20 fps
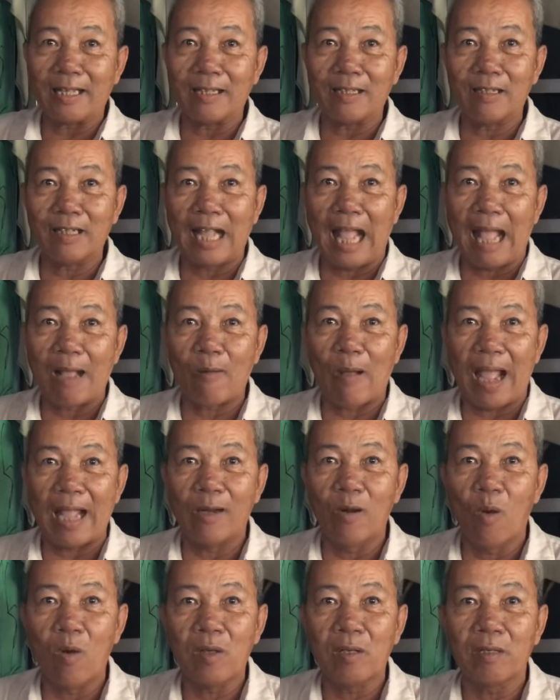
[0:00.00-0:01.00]
nó ra ngoài
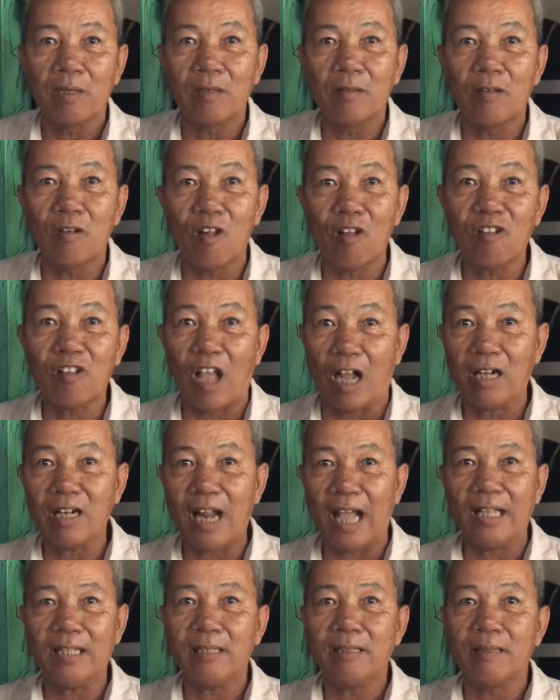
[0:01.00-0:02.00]
luôn nó đứng sững
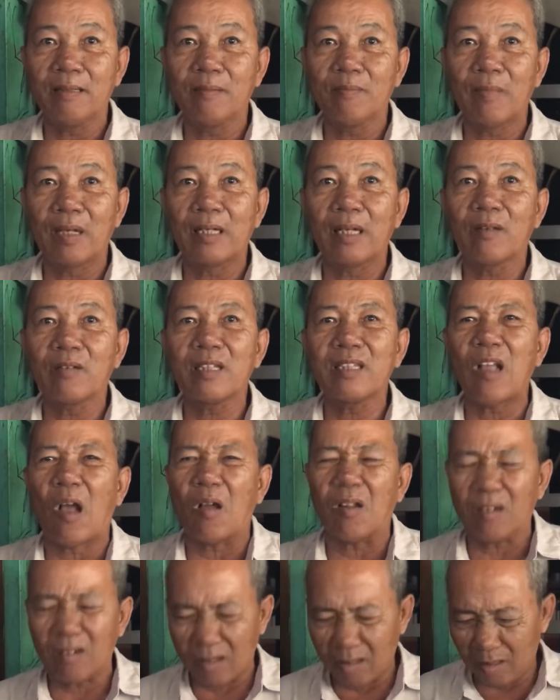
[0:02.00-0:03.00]
đây mà được cái
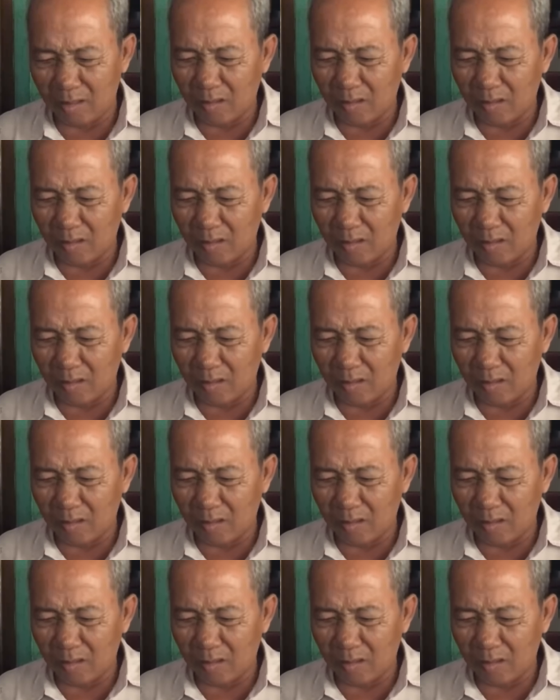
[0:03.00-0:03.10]
giỏ nó,